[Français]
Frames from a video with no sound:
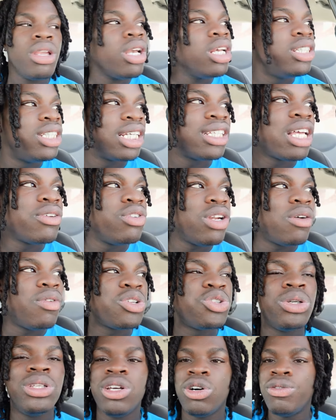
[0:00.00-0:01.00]
Ceux que tu as vu la
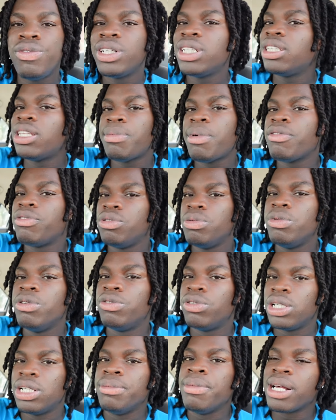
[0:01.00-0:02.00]
voiture était ouverte, tu n'es pas venu me
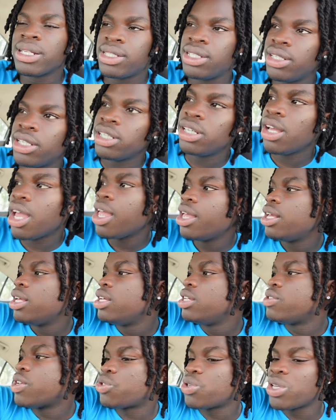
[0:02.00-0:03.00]
voler. Merci, hein. De
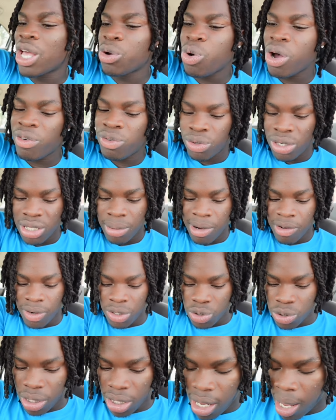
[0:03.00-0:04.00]
toute façon, il y a quoi à voler dans ma
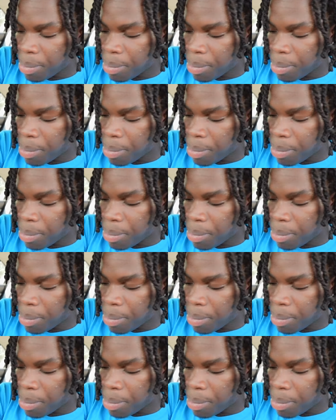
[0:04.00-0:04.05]
voiture, à